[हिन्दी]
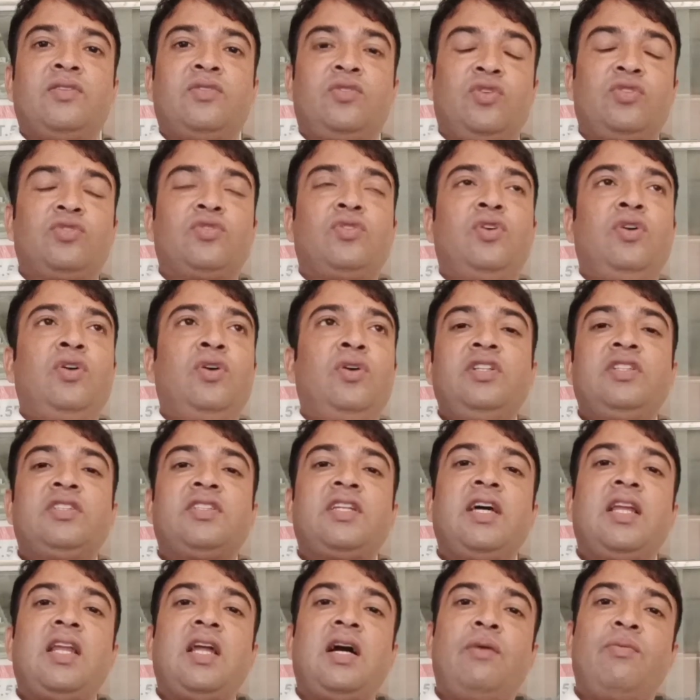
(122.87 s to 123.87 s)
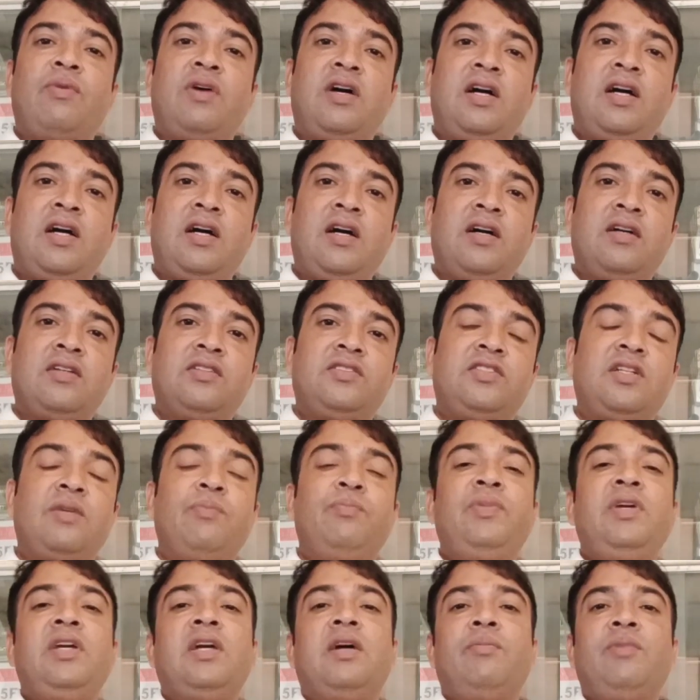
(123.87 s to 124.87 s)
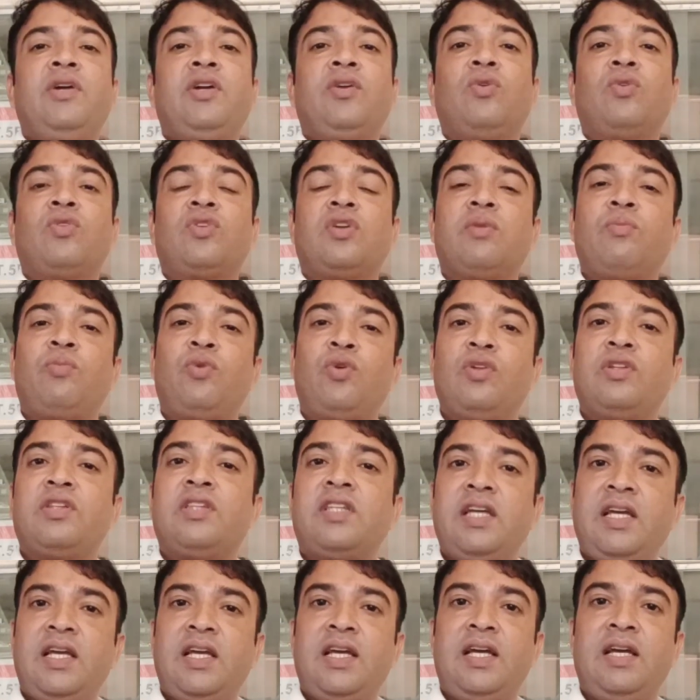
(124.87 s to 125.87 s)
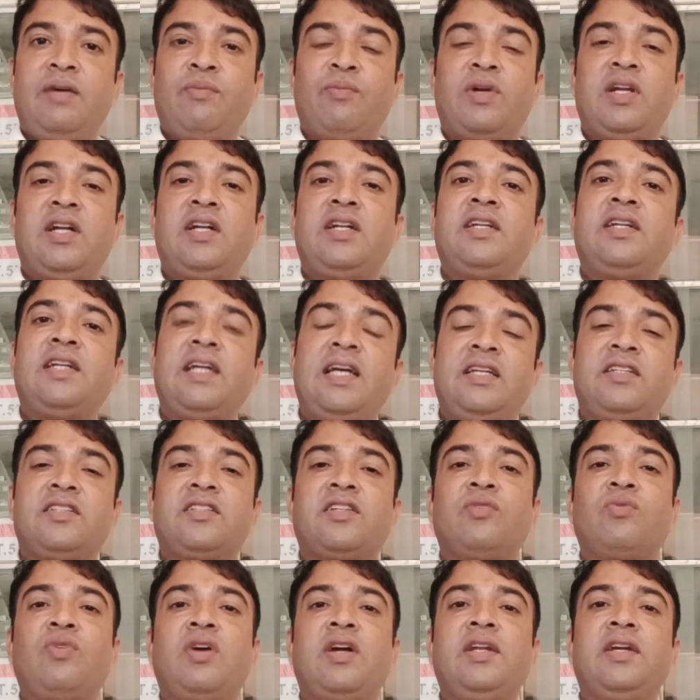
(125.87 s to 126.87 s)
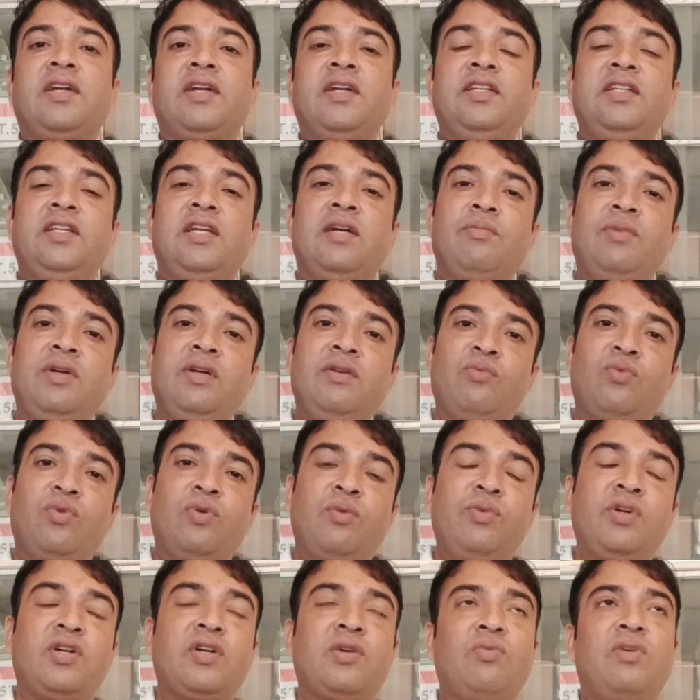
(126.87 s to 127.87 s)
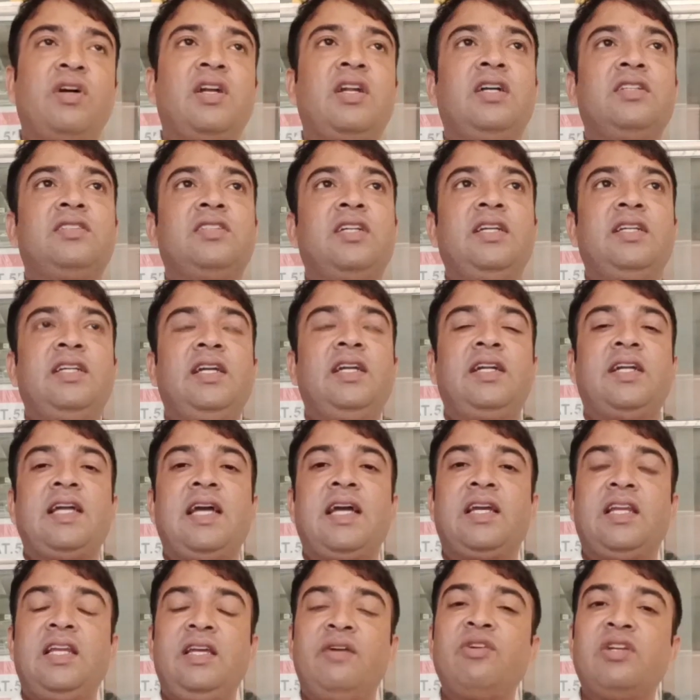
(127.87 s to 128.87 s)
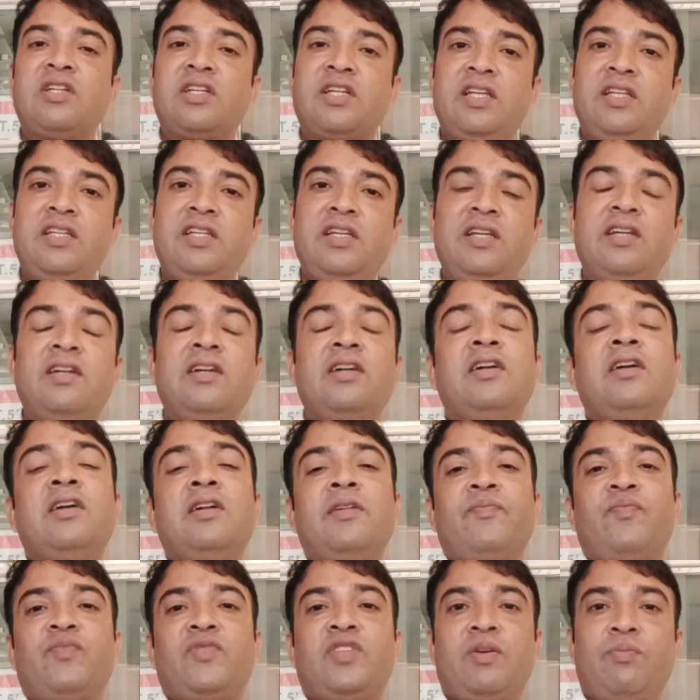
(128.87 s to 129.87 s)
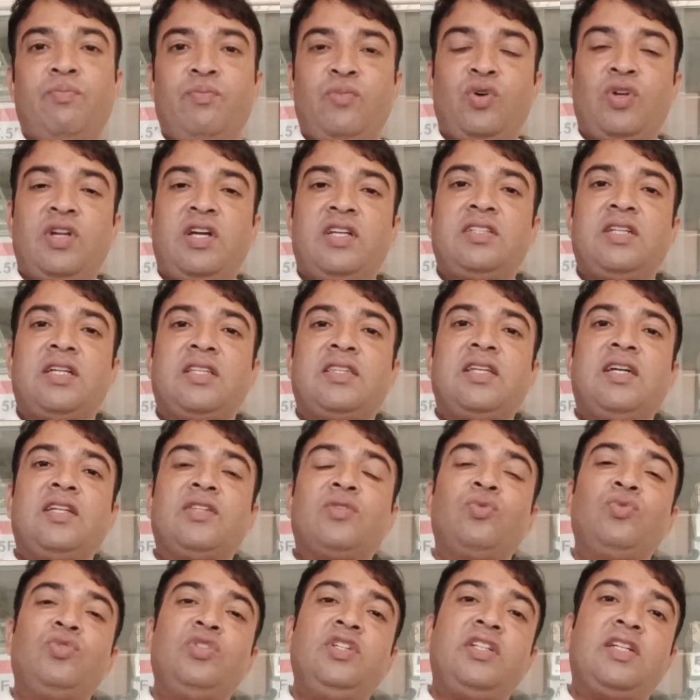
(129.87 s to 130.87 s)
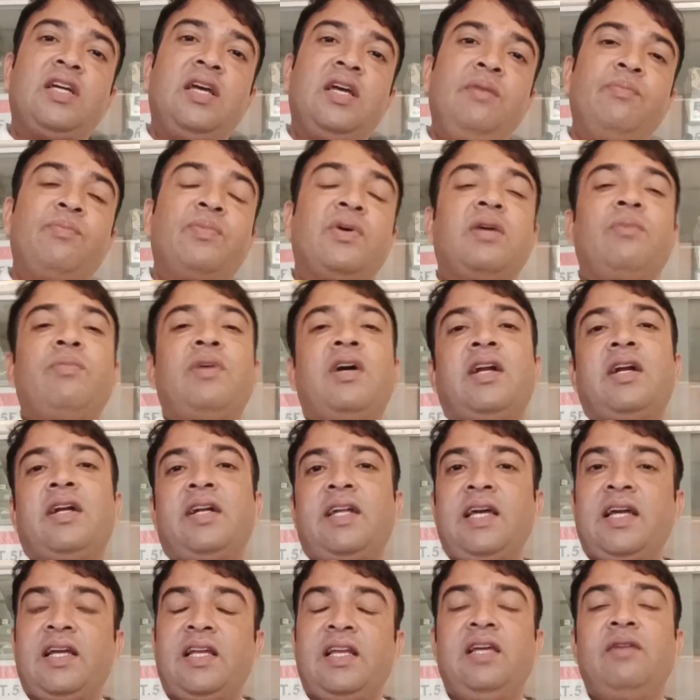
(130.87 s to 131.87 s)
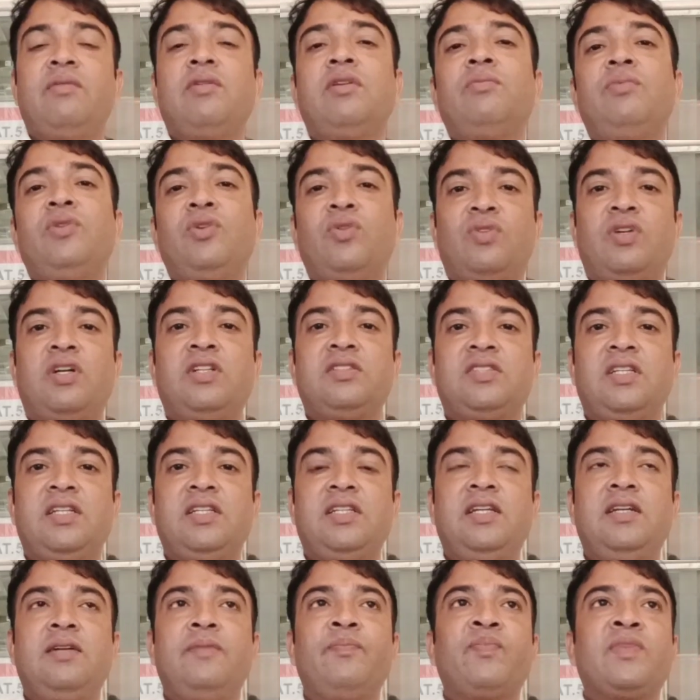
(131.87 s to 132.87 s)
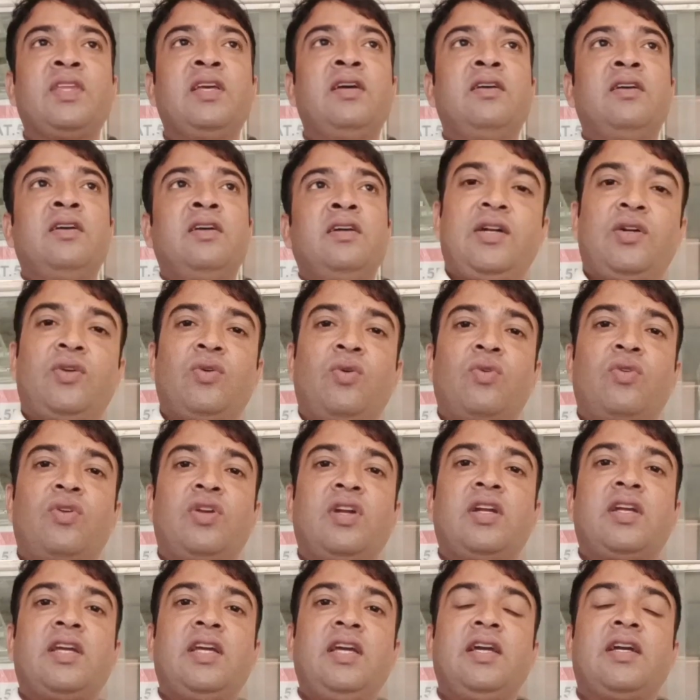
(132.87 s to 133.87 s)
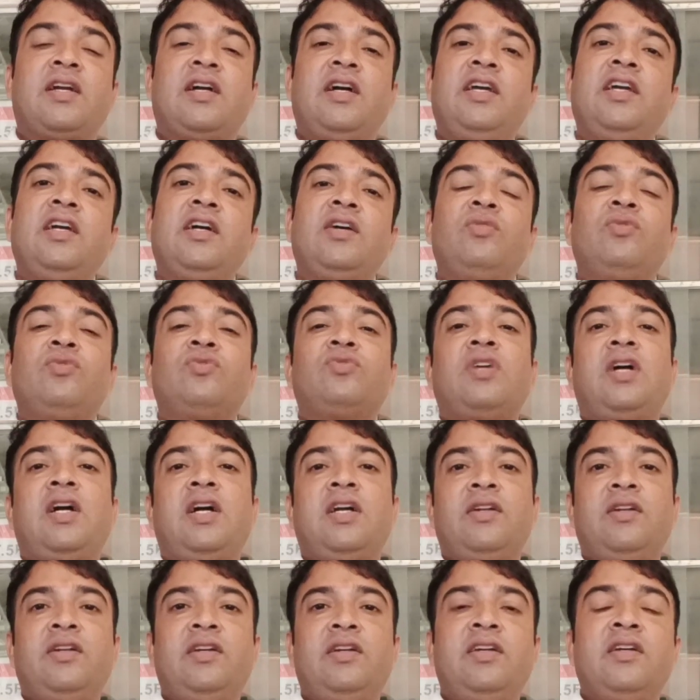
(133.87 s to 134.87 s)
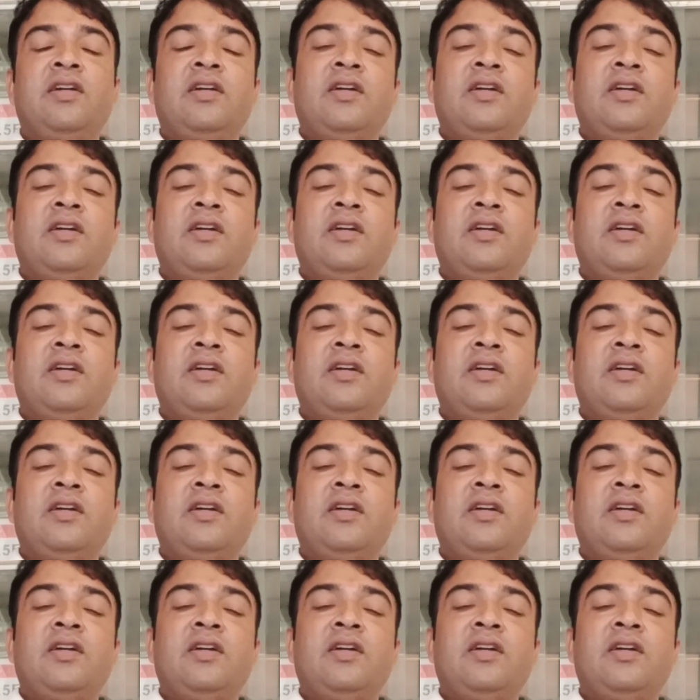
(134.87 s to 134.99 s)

दोस्तों इसके अलावा जब भी हमें डॉक्टर बोलते हैं ब्लड टेस्ट करवाने के लिए हमें वो भी करवाना चाहिए टैग लेवल के लिए जब बोला जाता है तो उसी टाइम पर हमारा टैग लेवल भी होना चाहिए डॉक्टर के कहे अनुसार